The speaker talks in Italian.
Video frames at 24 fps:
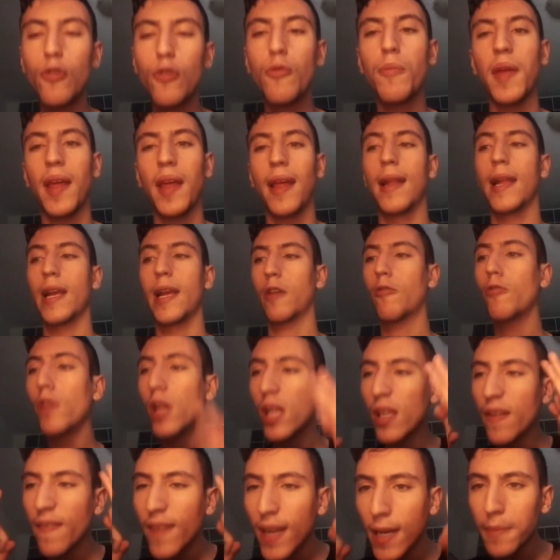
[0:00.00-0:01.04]
umilia.
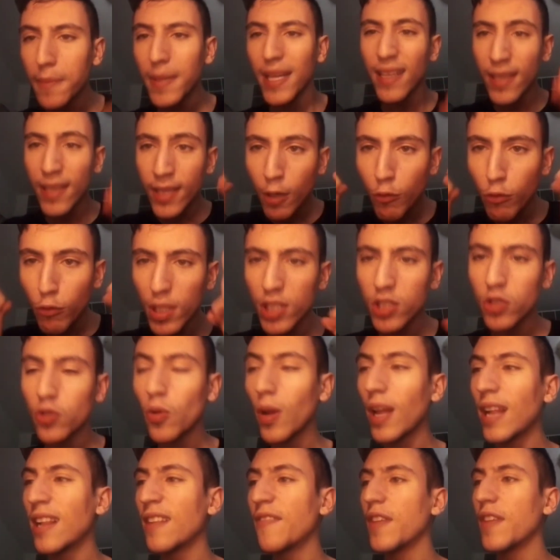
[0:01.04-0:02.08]
Quindi veramente questo
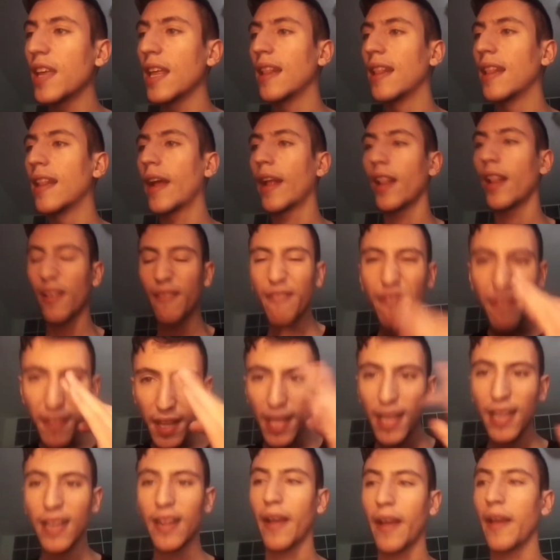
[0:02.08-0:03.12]
è il villain.
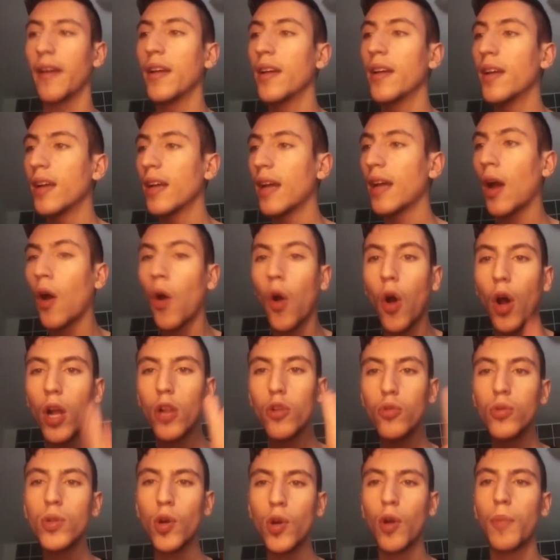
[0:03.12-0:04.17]
Fine. Oh, è
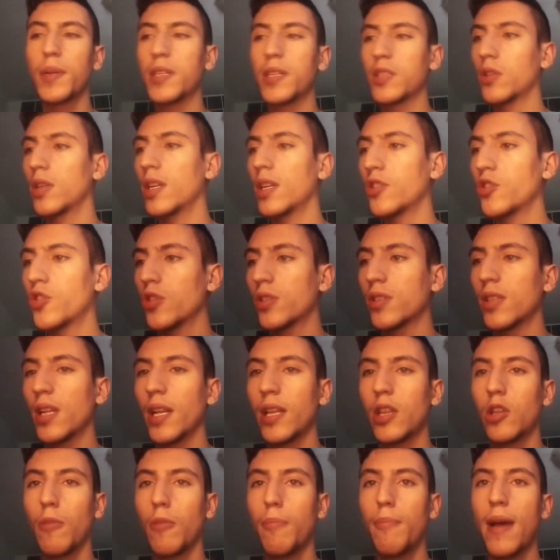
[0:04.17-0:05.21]
l'unico personaggio
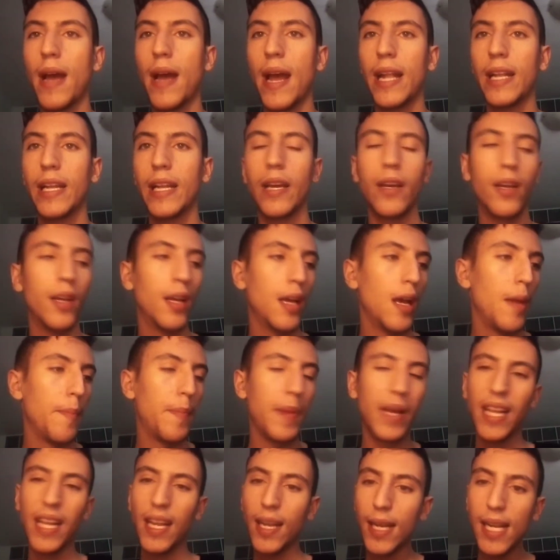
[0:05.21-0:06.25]
scritto bene.
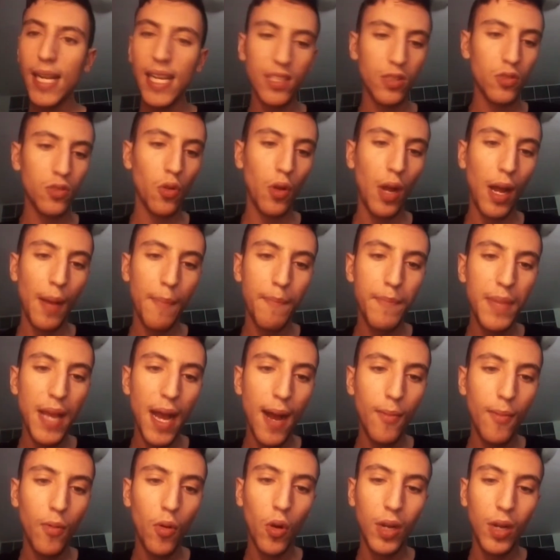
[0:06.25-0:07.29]
Per il resto
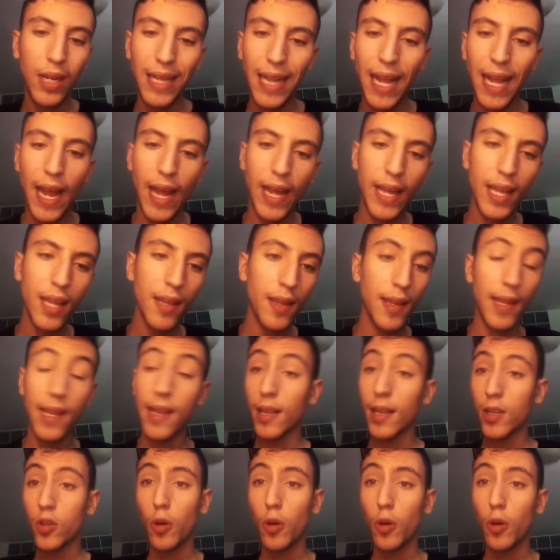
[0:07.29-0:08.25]
abbiamo Clay, il